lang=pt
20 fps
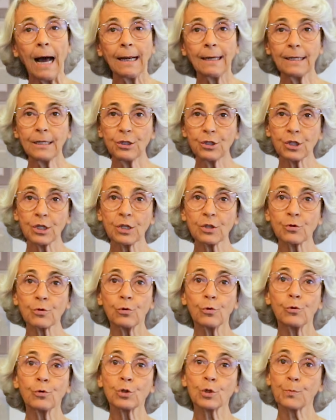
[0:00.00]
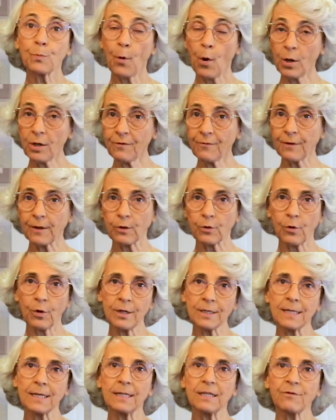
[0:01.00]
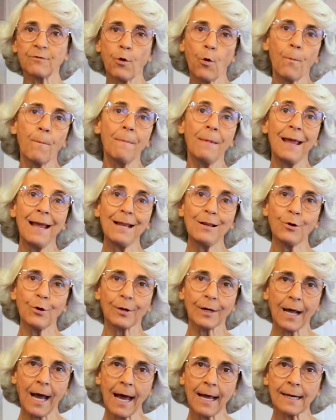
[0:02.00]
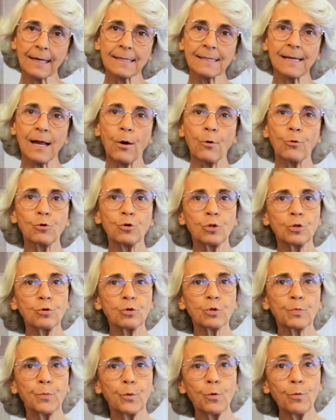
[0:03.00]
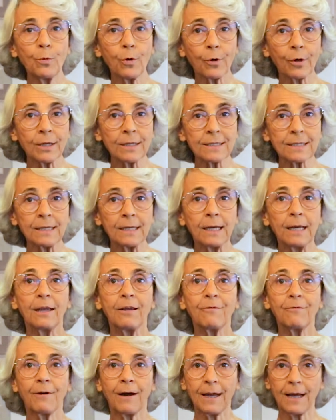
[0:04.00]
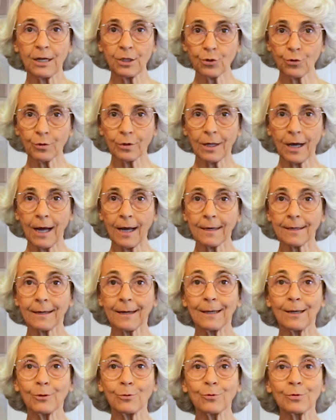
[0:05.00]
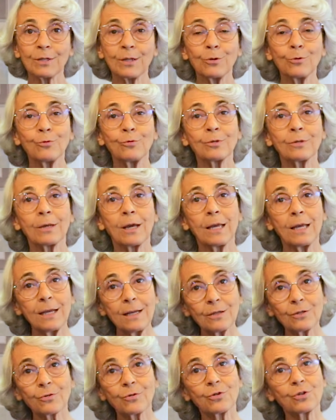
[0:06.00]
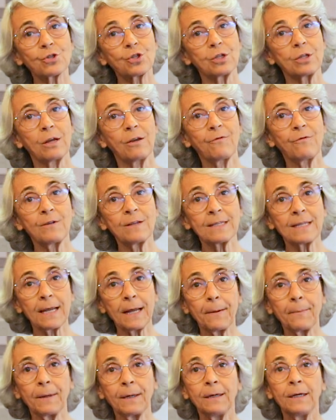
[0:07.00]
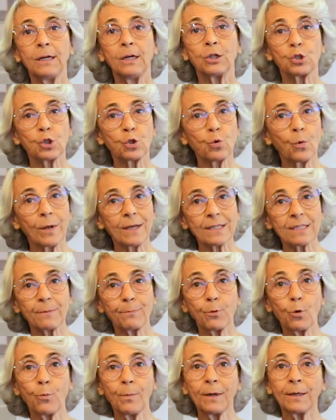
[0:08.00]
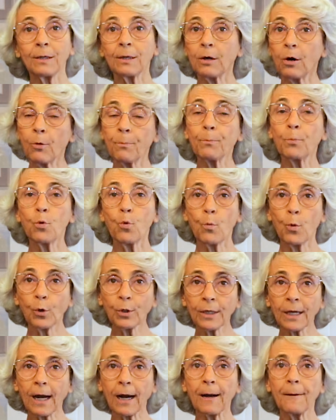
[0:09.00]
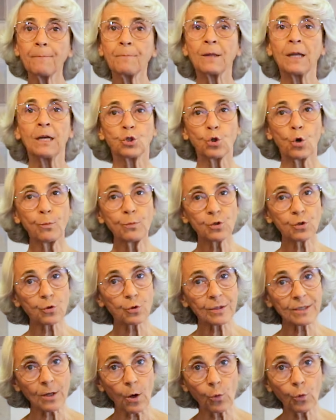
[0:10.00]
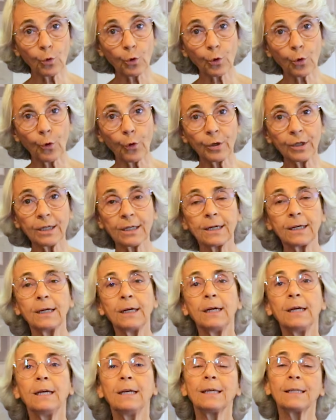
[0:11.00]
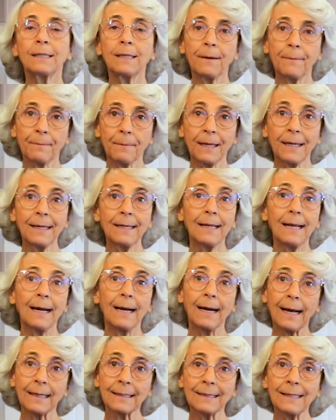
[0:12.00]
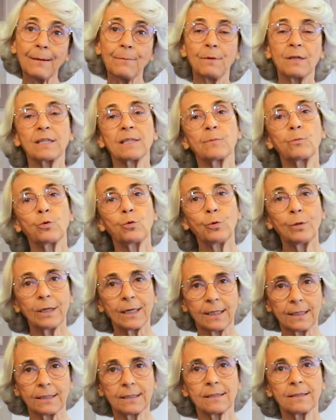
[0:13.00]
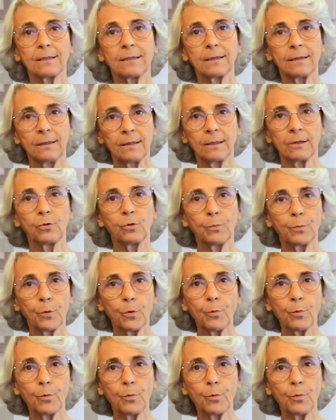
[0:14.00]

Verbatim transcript: Além disso, os polifenóis eles vão melhorar a saúde dos pulmões e vai ajudar a reduzir os riscos de efizema, de doença pulmonar, de obstrução crônica e também até mesmo do câncer do